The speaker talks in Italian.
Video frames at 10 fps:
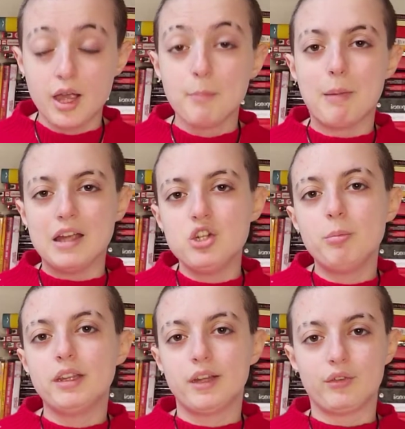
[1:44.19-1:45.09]
ma io
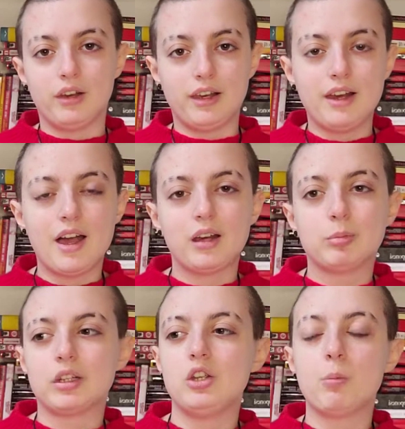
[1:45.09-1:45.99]
mi devo allenare
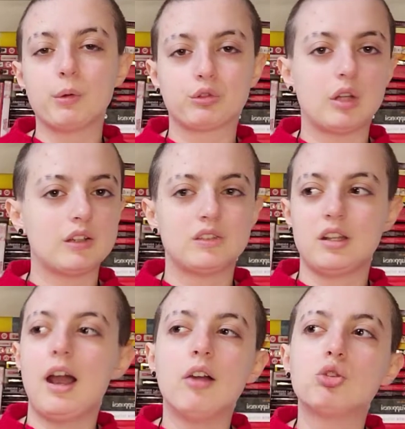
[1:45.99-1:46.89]
perché io posso
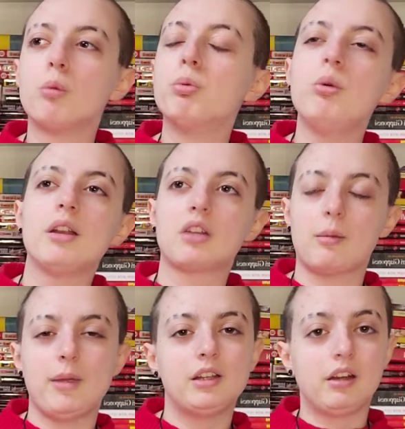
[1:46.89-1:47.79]
essere alto pure
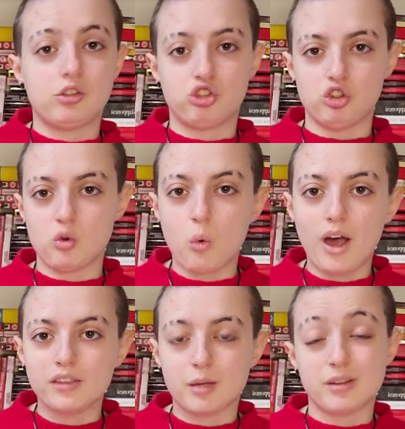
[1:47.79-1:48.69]
3,50 m,